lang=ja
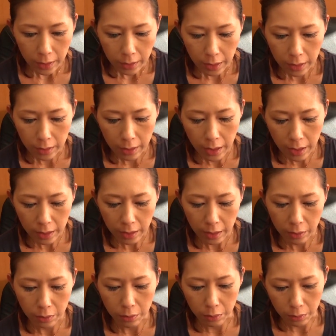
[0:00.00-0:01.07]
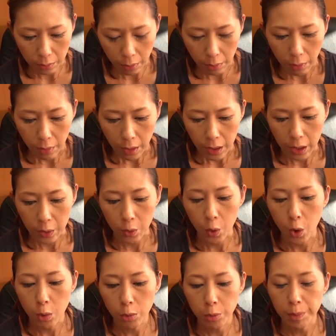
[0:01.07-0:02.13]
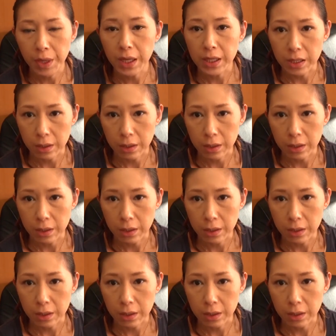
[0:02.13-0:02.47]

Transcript: で、例で言うと、えっと、ホームペー